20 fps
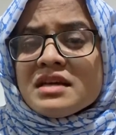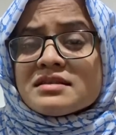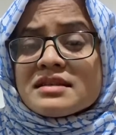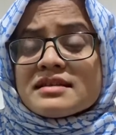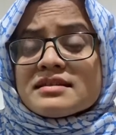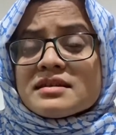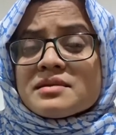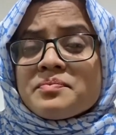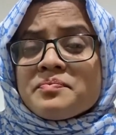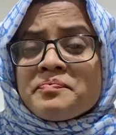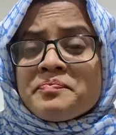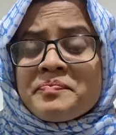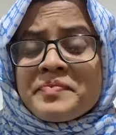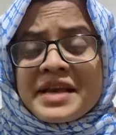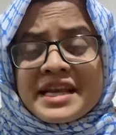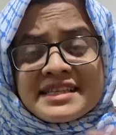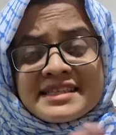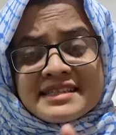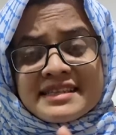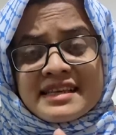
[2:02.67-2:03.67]
তাদের
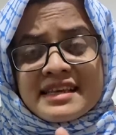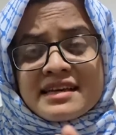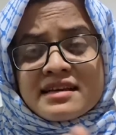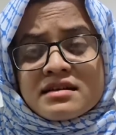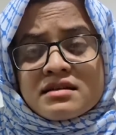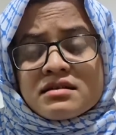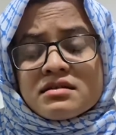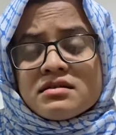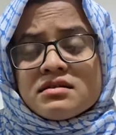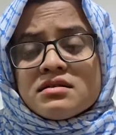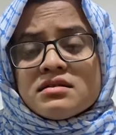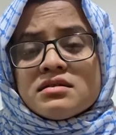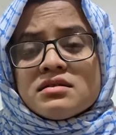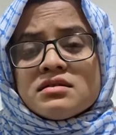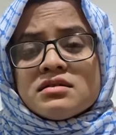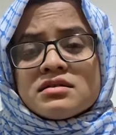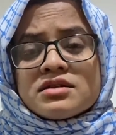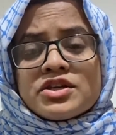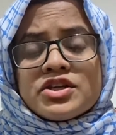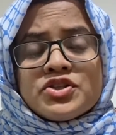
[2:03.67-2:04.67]
বেসিক
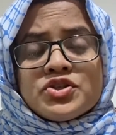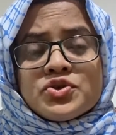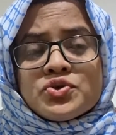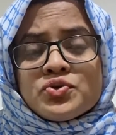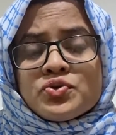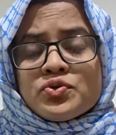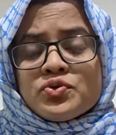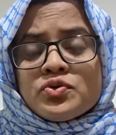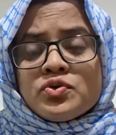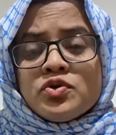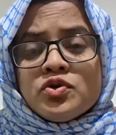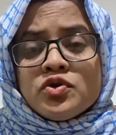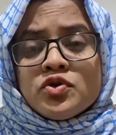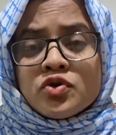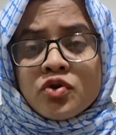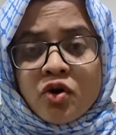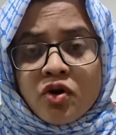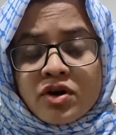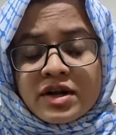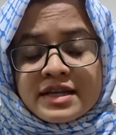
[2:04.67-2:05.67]
কিছু
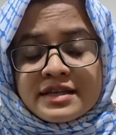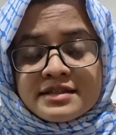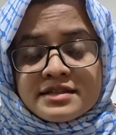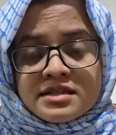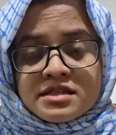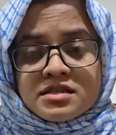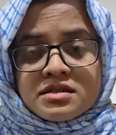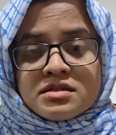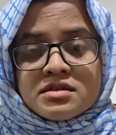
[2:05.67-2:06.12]
নলেজ